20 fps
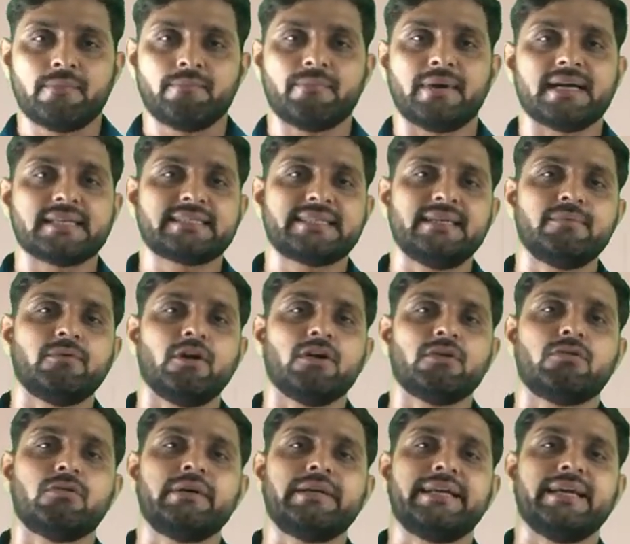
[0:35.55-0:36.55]
बास्केटबॉल
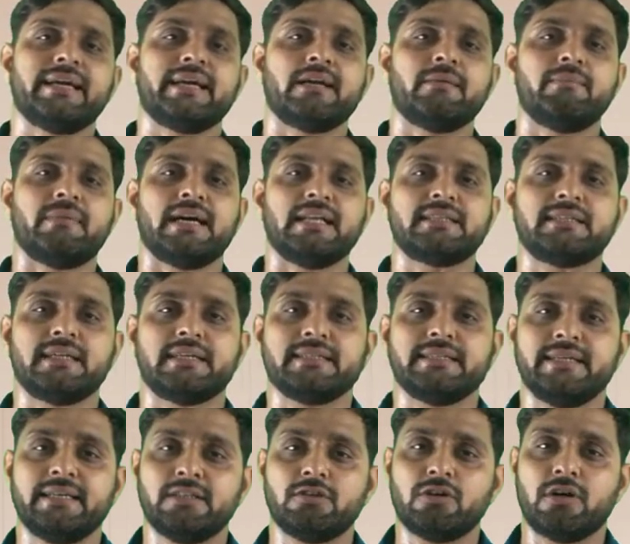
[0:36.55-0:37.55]
कोर्ट की अगर हम बात
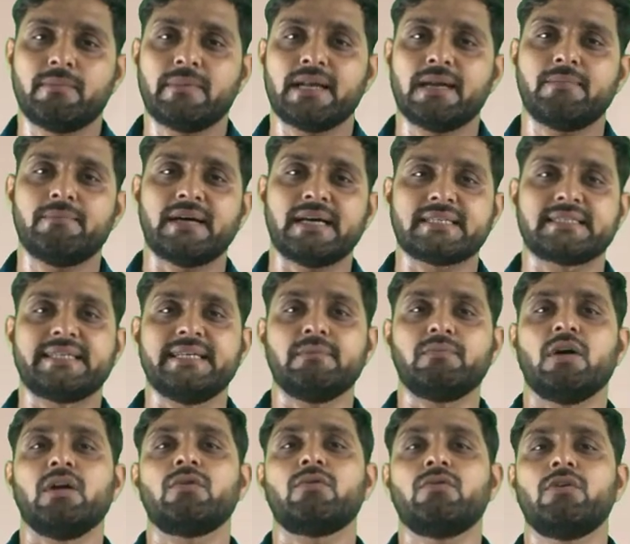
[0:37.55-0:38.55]
करते हैं तो हमारा
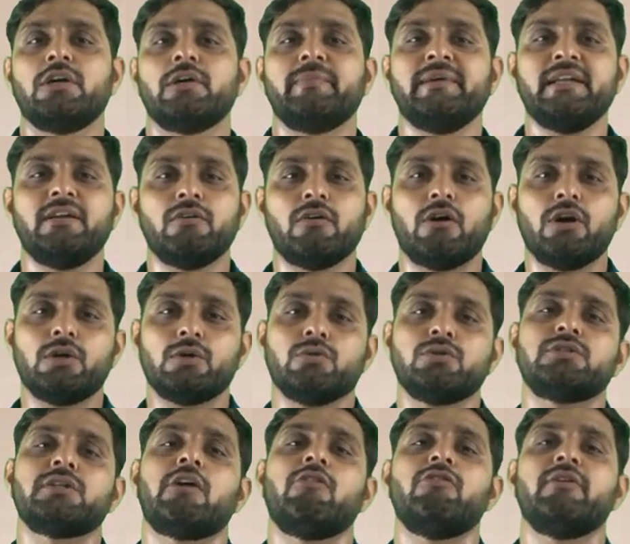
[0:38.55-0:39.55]
बास्केटबॉल कोर्ट भी नॉर्थ
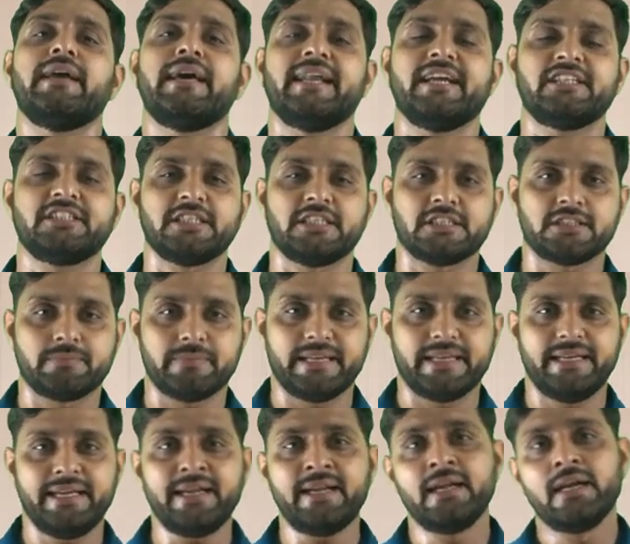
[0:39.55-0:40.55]
टू साउथ डायरेक्शंस में
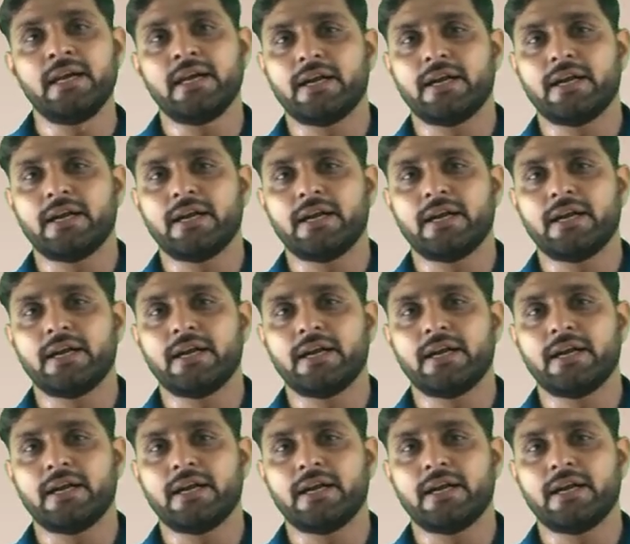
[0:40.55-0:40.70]
ही